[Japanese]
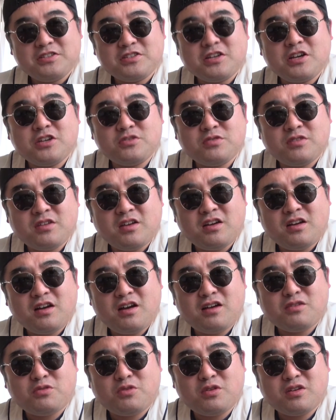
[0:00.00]
最初はね、
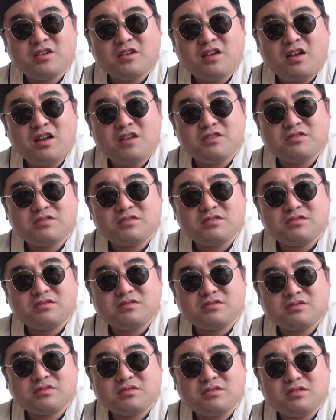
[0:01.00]
あ、これ辛く
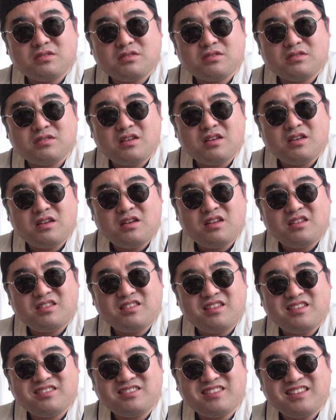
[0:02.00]
食って、え、
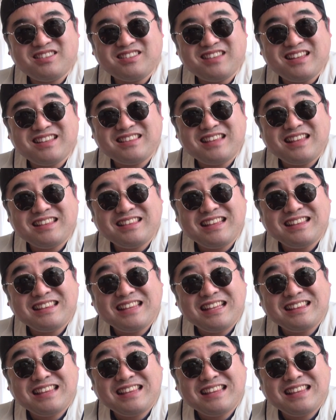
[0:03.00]
え、たたたたた